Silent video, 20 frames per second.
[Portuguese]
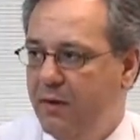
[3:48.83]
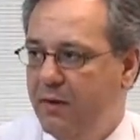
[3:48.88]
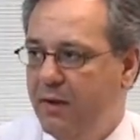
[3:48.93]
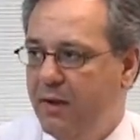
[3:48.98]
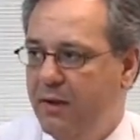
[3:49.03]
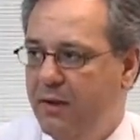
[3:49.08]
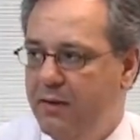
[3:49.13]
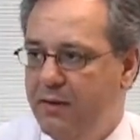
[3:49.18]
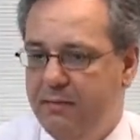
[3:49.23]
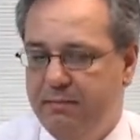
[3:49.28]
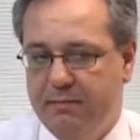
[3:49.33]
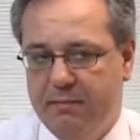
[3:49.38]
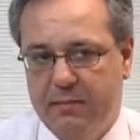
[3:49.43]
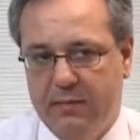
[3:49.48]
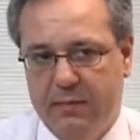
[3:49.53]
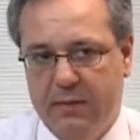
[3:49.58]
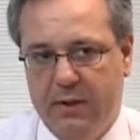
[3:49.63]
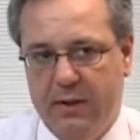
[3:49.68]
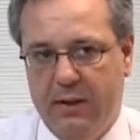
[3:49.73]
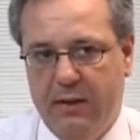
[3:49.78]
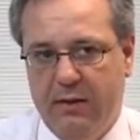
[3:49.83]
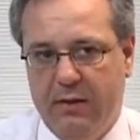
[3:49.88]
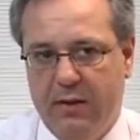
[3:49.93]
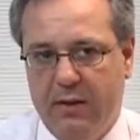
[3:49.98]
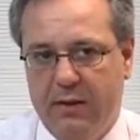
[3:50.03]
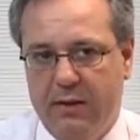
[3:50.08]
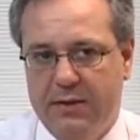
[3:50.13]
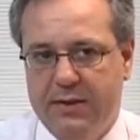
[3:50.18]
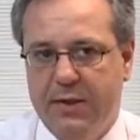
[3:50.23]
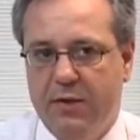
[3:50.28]
que ele, ele,
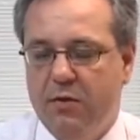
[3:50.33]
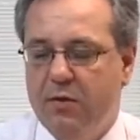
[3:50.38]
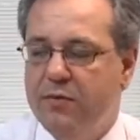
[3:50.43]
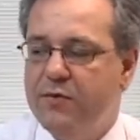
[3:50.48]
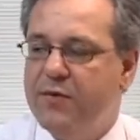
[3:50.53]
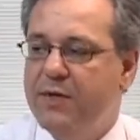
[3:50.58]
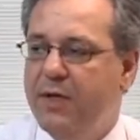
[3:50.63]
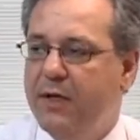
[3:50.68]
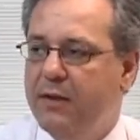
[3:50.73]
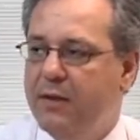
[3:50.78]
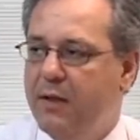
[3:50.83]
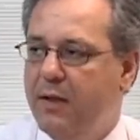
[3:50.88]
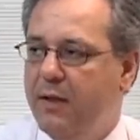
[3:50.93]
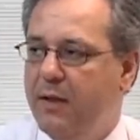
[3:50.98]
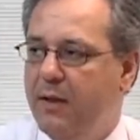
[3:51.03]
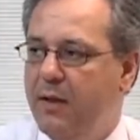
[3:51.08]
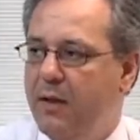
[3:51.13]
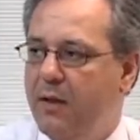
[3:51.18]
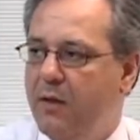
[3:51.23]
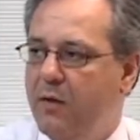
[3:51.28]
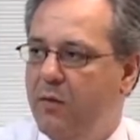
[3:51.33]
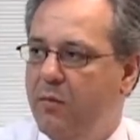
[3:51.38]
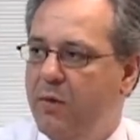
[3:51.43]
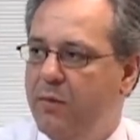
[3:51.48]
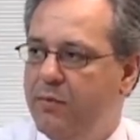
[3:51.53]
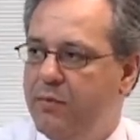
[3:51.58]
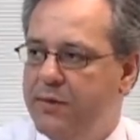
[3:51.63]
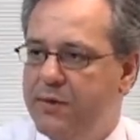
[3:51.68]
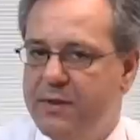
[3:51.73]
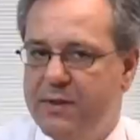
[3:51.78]
ele se concentra
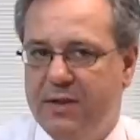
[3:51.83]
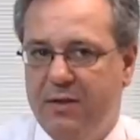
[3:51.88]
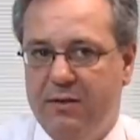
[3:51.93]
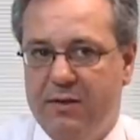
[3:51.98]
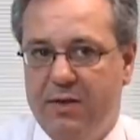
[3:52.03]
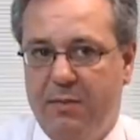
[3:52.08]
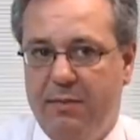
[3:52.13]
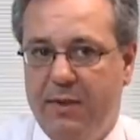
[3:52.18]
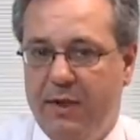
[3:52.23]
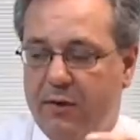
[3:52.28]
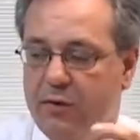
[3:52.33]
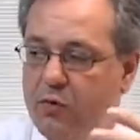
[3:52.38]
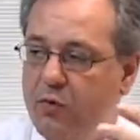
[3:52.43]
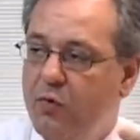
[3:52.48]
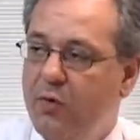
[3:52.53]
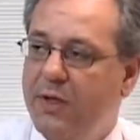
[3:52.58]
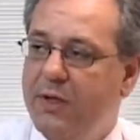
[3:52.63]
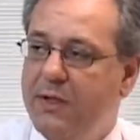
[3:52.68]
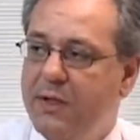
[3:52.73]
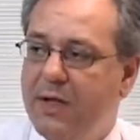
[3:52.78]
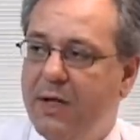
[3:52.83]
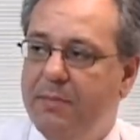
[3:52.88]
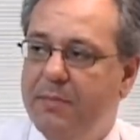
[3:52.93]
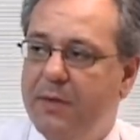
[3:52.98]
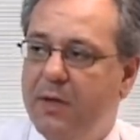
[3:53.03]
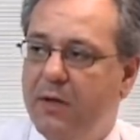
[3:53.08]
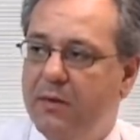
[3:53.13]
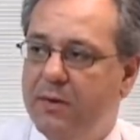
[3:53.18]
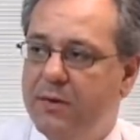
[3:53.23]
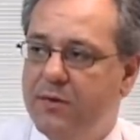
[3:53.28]
numa posição de abertura de
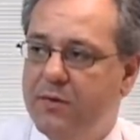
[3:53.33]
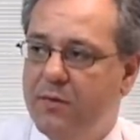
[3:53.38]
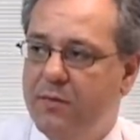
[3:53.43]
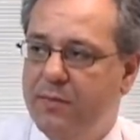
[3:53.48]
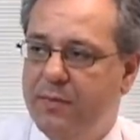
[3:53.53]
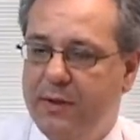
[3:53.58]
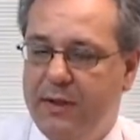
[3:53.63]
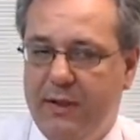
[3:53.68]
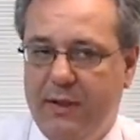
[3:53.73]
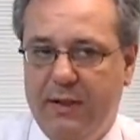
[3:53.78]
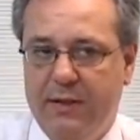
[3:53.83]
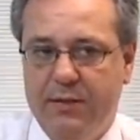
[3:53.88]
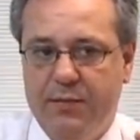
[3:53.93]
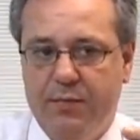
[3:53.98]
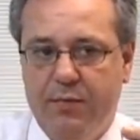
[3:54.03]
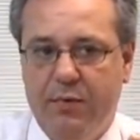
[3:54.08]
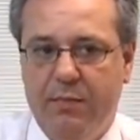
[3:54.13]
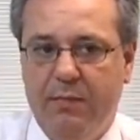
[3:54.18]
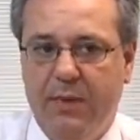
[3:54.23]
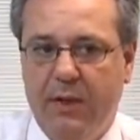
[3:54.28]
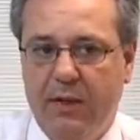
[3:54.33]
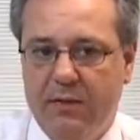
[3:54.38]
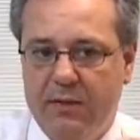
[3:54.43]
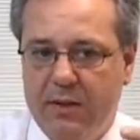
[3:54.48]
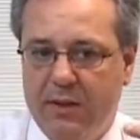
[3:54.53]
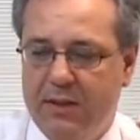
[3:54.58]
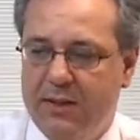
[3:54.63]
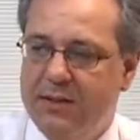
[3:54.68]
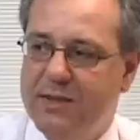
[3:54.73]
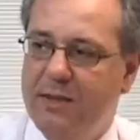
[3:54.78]
capital das companhias por meio
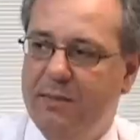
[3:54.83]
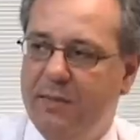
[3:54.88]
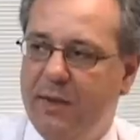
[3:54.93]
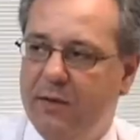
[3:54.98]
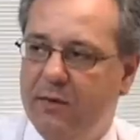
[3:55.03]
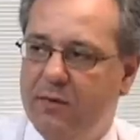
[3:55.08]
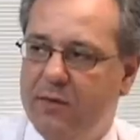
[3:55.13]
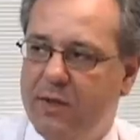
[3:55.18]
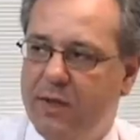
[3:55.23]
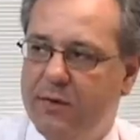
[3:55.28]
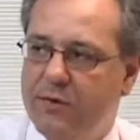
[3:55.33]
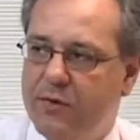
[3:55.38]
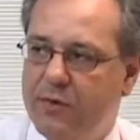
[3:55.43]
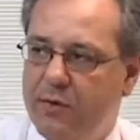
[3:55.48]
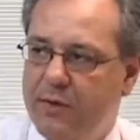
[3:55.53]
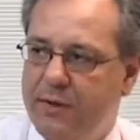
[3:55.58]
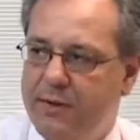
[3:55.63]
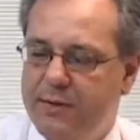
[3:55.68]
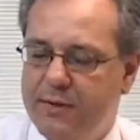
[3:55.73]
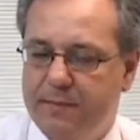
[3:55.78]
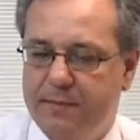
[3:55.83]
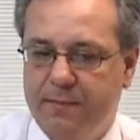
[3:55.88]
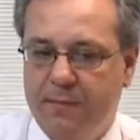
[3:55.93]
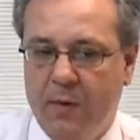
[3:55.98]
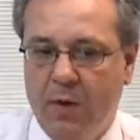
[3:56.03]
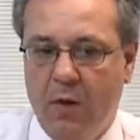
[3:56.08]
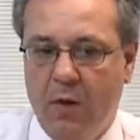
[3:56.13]
de lançamento de ações